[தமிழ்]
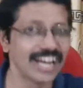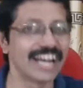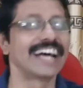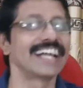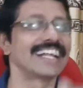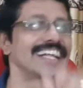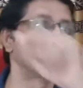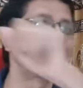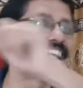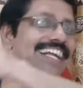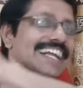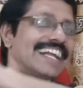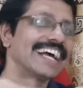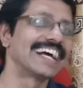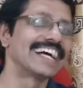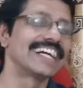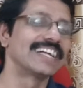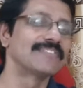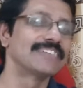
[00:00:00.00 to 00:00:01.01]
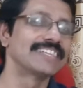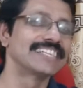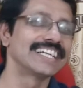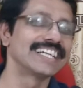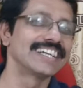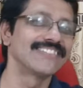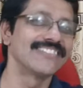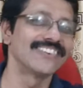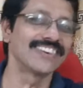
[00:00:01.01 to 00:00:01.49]
அதைத்தான் நாங்கள் இப்போ
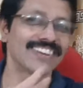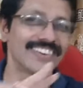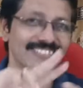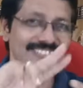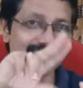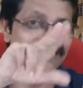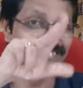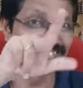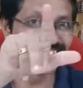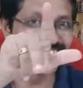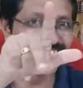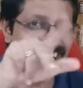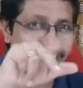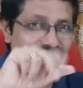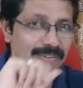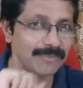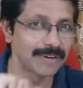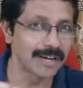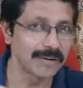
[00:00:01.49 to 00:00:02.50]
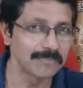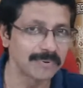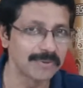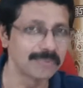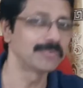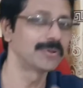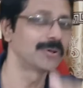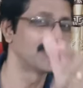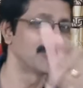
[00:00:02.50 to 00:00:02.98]
செய்ய போகிறோம் வாங்க பார்ப்போம்
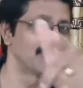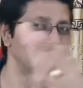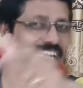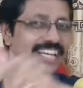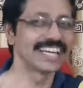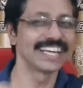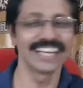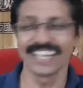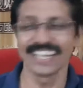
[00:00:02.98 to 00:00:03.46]
ஓகே